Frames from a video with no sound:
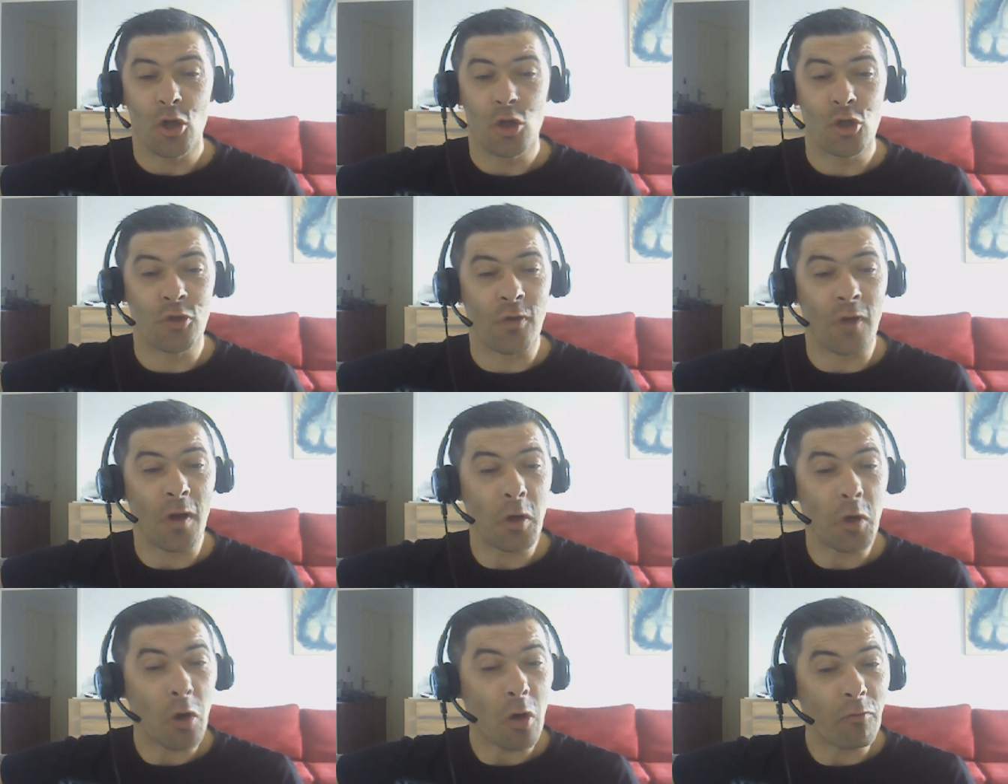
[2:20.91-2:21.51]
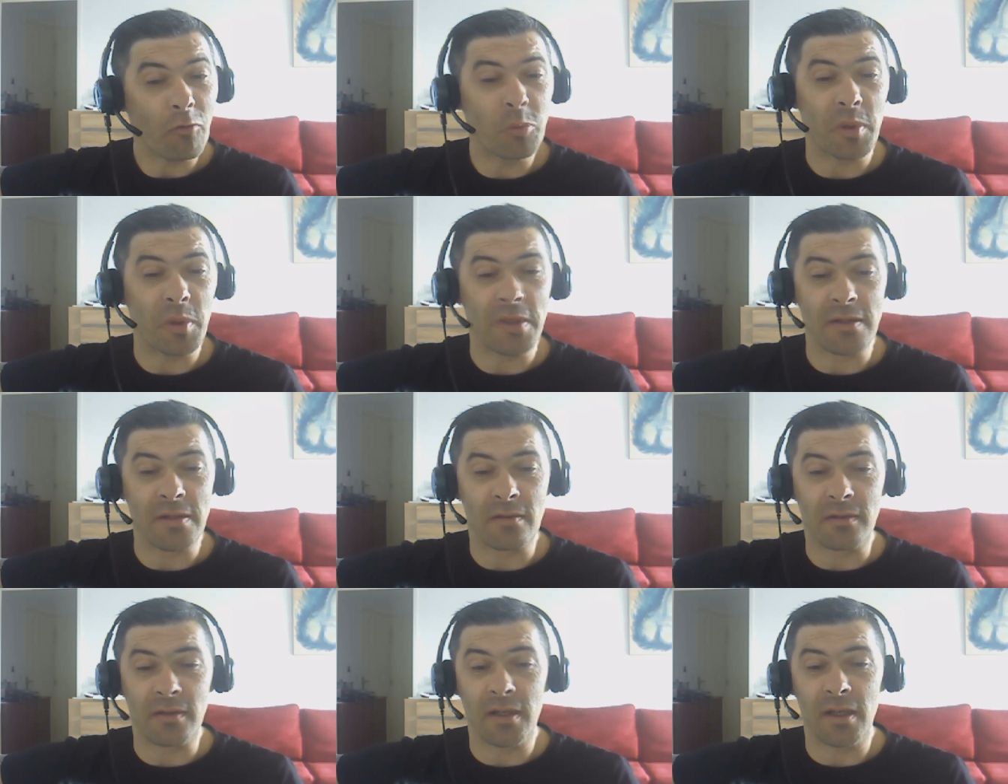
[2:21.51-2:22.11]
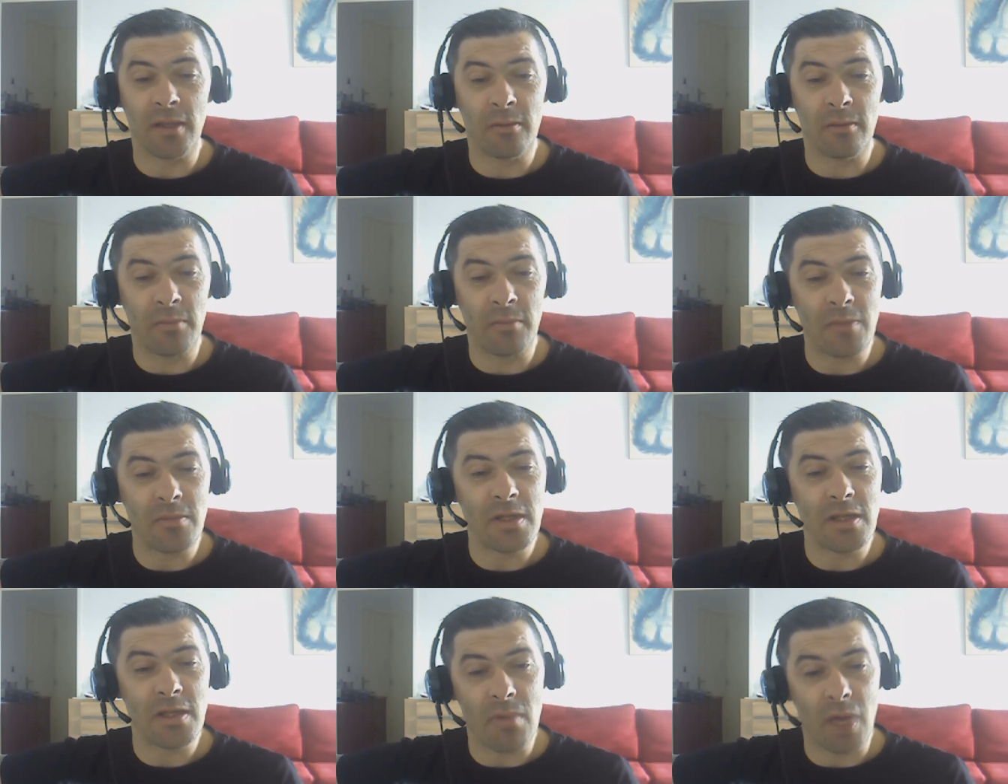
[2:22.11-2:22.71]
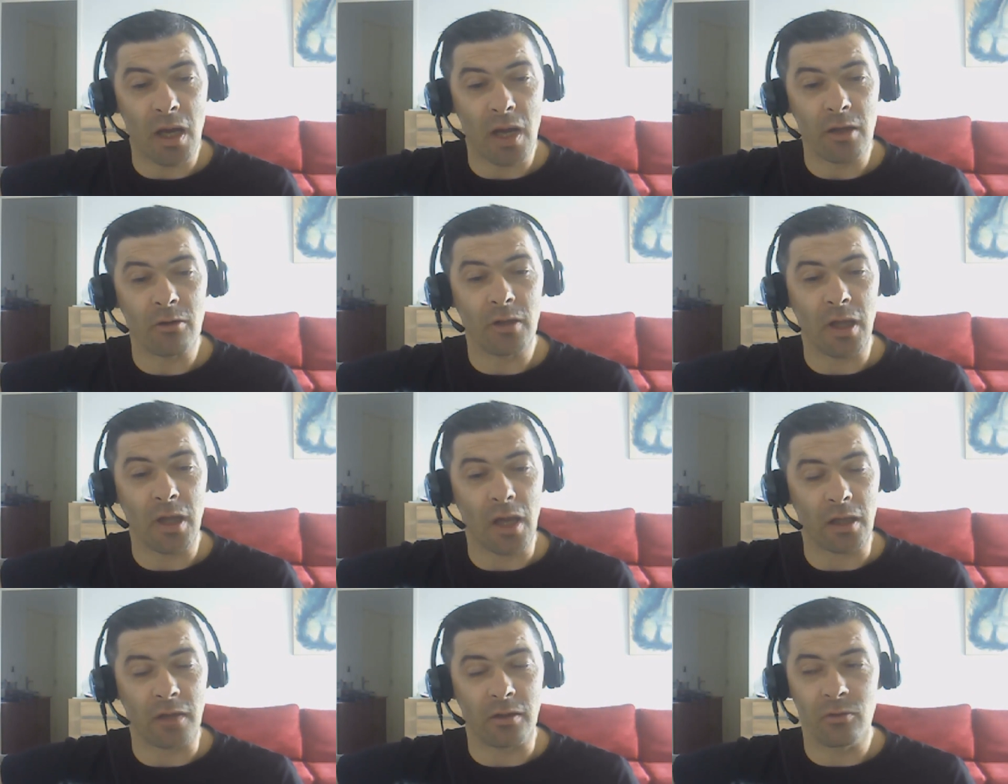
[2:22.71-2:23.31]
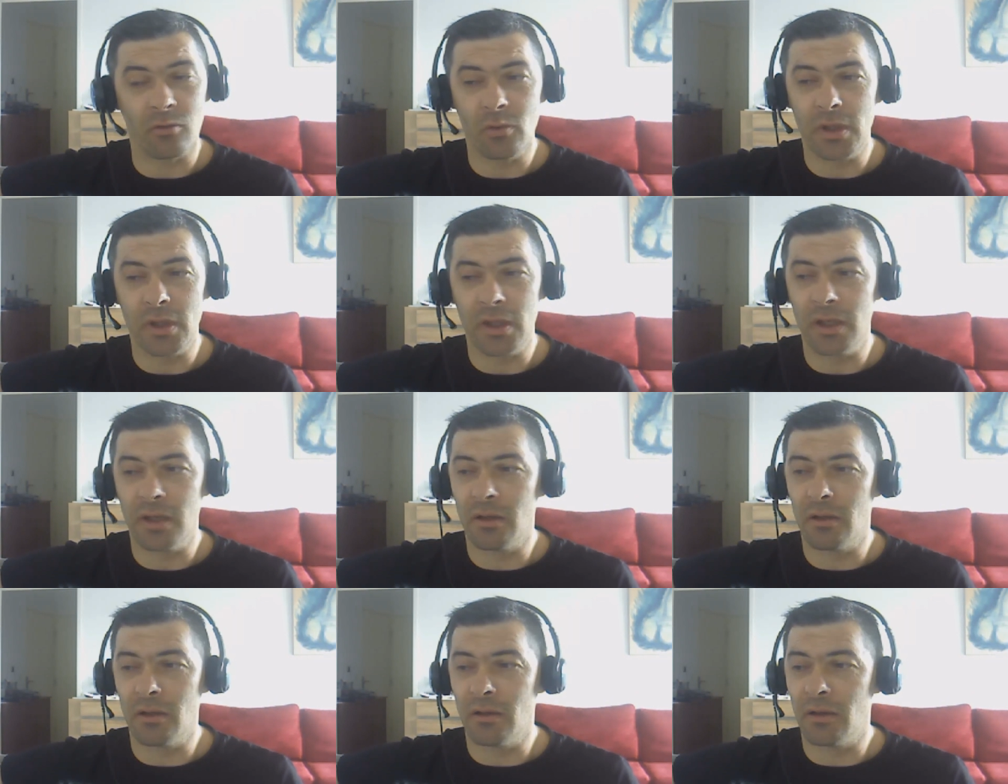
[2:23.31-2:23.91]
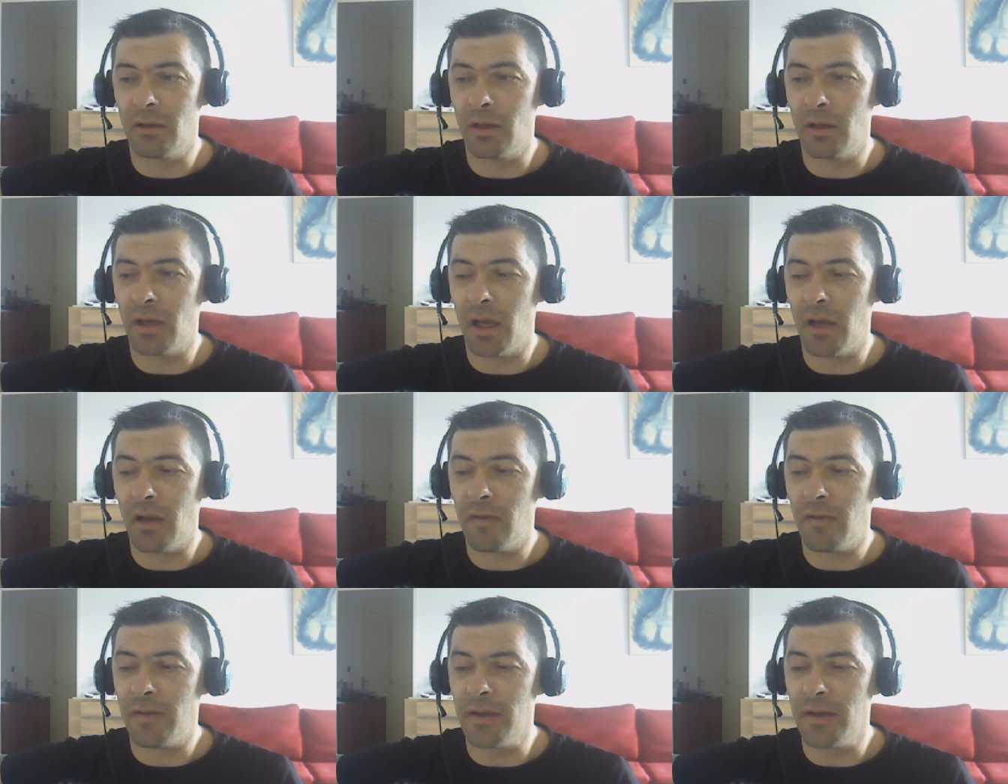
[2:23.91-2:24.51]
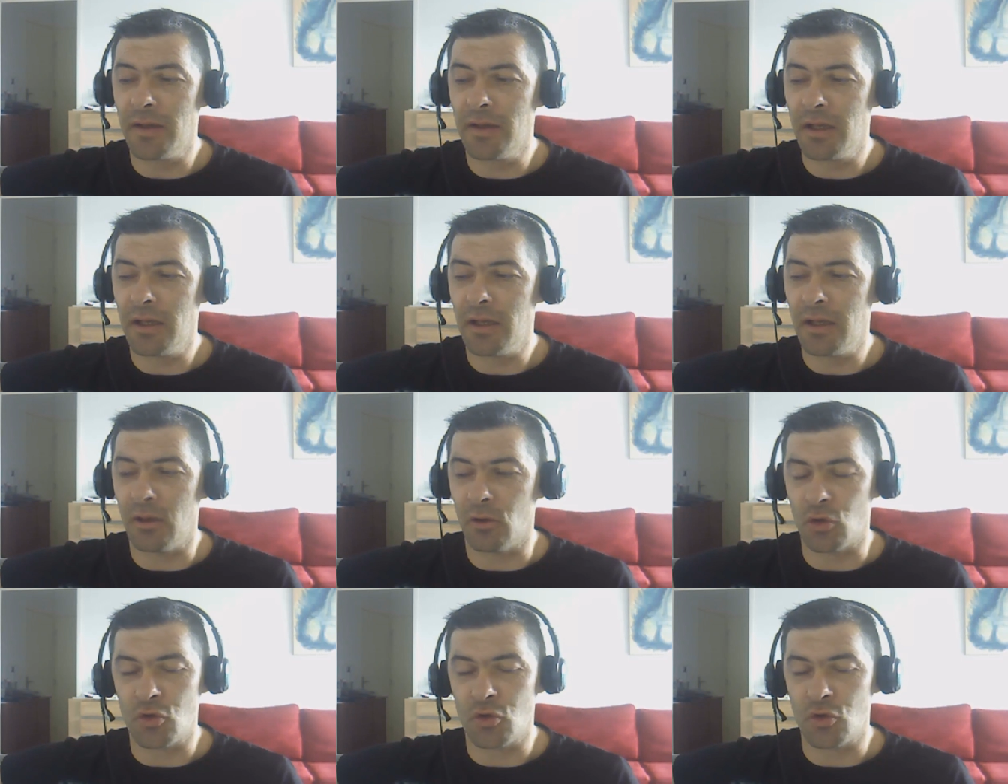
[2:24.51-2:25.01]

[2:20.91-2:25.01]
Je vais encore vous présenter, même si Mario Kart oui est fini,